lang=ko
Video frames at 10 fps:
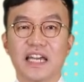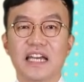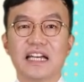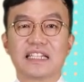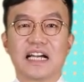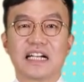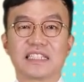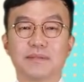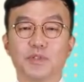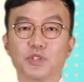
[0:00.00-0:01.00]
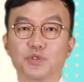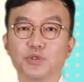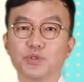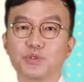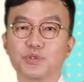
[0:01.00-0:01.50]
대해 다 같이 한번
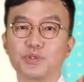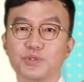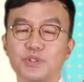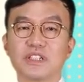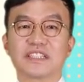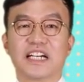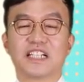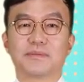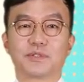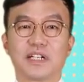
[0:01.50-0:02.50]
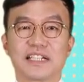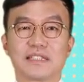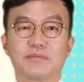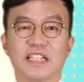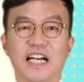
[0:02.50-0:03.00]
쭉쭉쭉 달려보도록
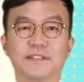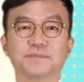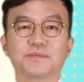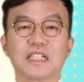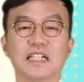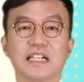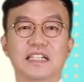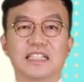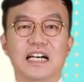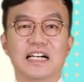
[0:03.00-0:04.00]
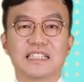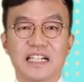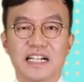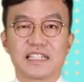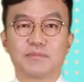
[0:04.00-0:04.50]
하겠습니다. 자,
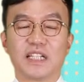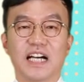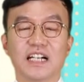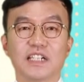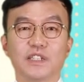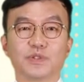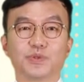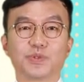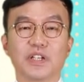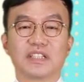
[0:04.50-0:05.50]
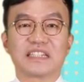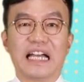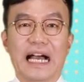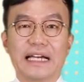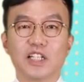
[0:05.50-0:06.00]
시작하겠습니다. 우선
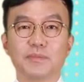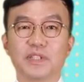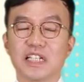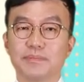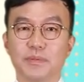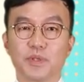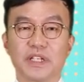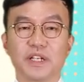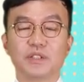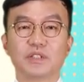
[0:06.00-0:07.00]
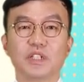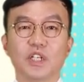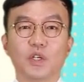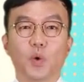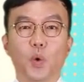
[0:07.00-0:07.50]
단어 한번 살펴볼게요.
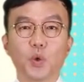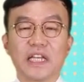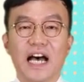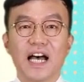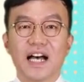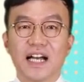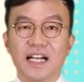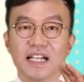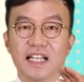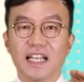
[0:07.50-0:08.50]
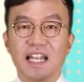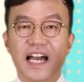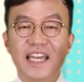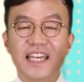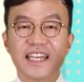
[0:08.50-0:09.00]
오다,
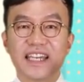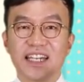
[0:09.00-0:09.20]
라이,